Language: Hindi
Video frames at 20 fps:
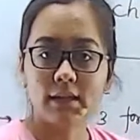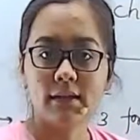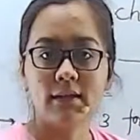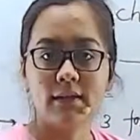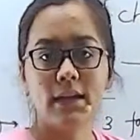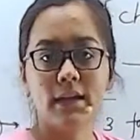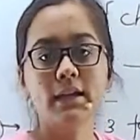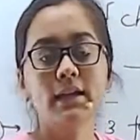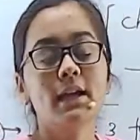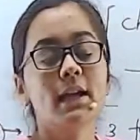
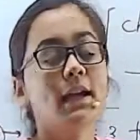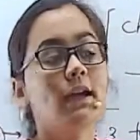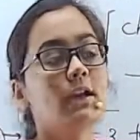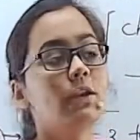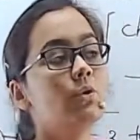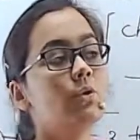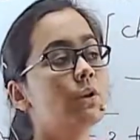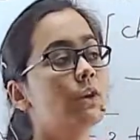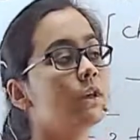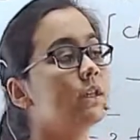राइट right?
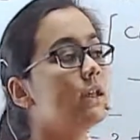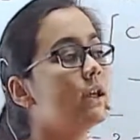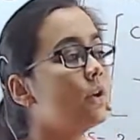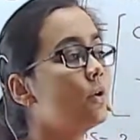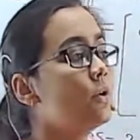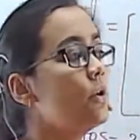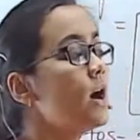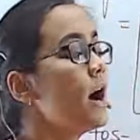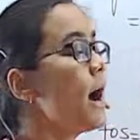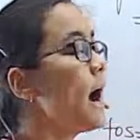क्योंकि
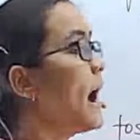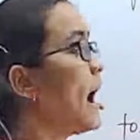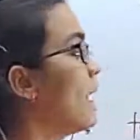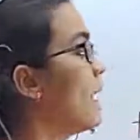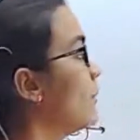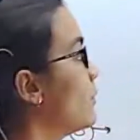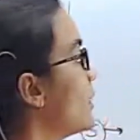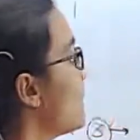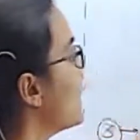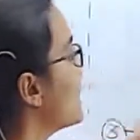देखो आपको पता